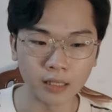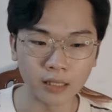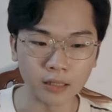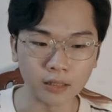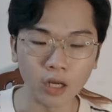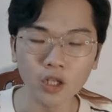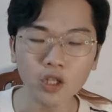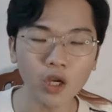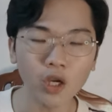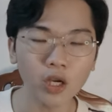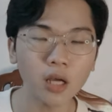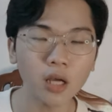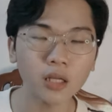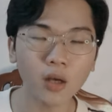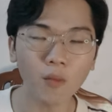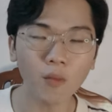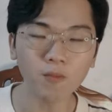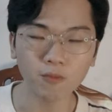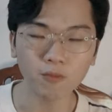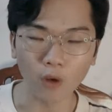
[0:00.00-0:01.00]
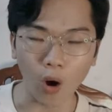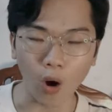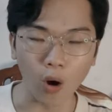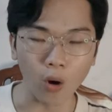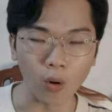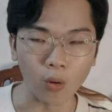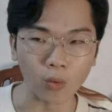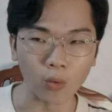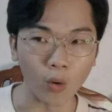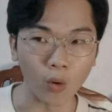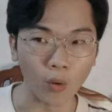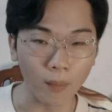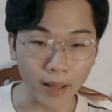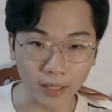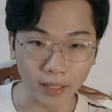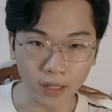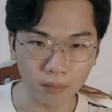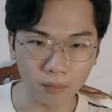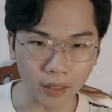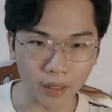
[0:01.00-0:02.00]
đứng dưới cái góc độ của
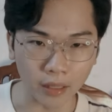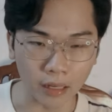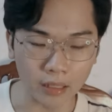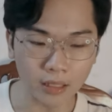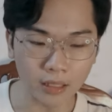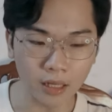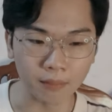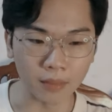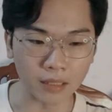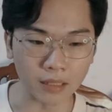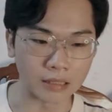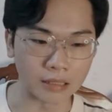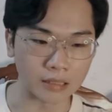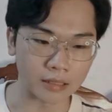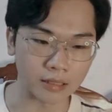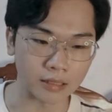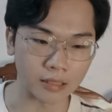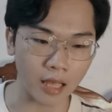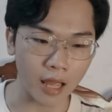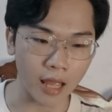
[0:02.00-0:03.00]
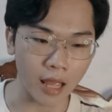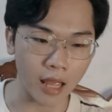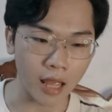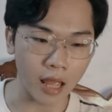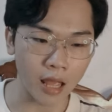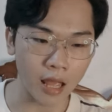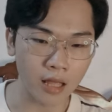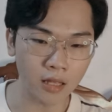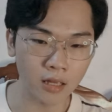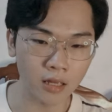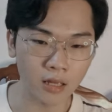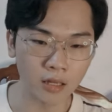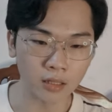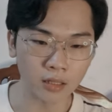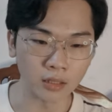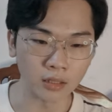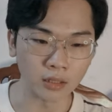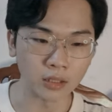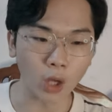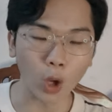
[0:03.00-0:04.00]
bản thân mình thì mình sẽ
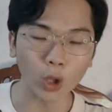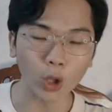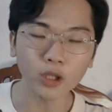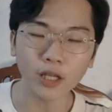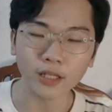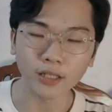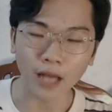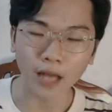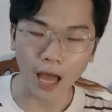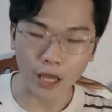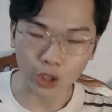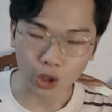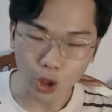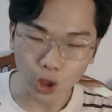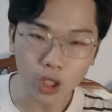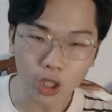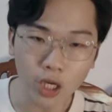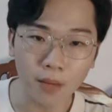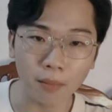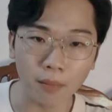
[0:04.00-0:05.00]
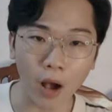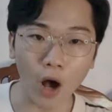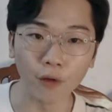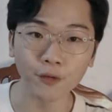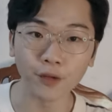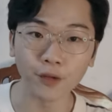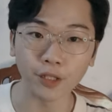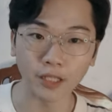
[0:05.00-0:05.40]
đổi tiền Đài trước khi mà ở Việt